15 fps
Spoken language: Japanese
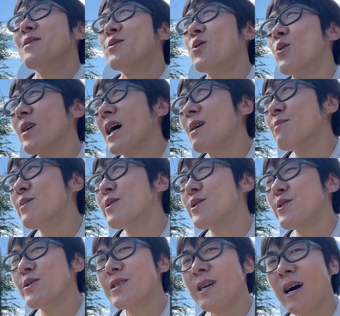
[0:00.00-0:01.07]
ドライブ
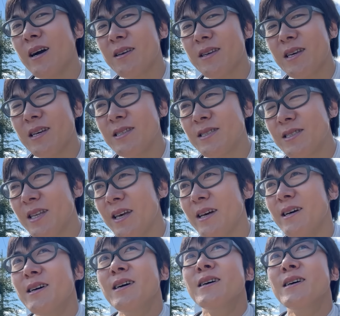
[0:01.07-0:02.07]
中に発見して、